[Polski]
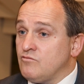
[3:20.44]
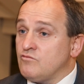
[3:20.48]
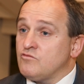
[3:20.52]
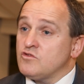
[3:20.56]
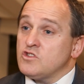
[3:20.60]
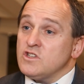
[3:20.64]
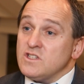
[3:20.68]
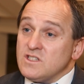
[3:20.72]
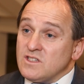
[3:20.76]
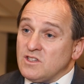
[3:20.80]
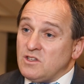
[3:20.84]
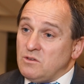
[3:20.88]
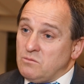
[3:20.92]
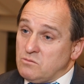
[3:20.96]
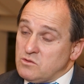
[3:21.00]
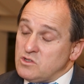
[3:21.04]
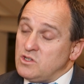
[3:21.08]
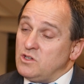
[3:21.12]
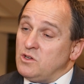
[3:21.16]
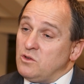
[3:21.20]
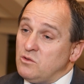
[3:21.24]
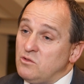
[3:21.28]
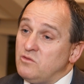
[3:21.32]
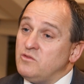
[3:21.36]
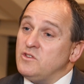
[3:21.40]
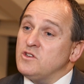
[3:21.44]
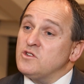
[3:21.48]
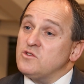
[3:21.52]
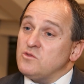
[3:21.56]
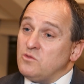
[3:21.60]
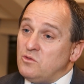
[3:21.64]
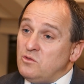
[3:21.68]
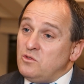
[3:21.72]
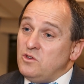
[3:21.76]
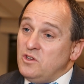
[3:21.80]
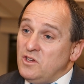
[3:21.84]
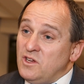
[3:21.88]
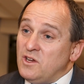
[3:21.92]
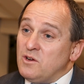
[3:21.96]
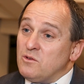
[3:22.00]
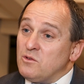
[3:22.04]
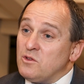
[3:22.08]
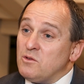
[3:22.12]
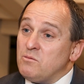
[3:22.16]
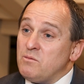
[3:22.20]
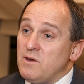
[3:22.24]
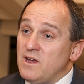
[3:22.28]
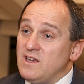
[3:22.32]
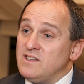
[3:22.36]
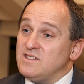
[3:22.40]
wszystkim, czyli również Unii
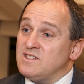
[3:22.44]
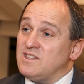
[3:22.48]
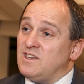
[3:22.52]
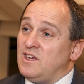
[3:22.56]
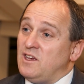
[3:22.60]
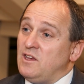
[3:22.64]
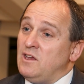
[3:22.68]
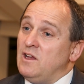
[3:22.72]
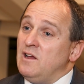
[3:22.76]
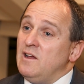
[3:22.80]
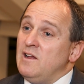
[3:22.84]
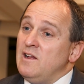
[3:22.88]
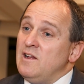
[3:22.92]
Europejskiej.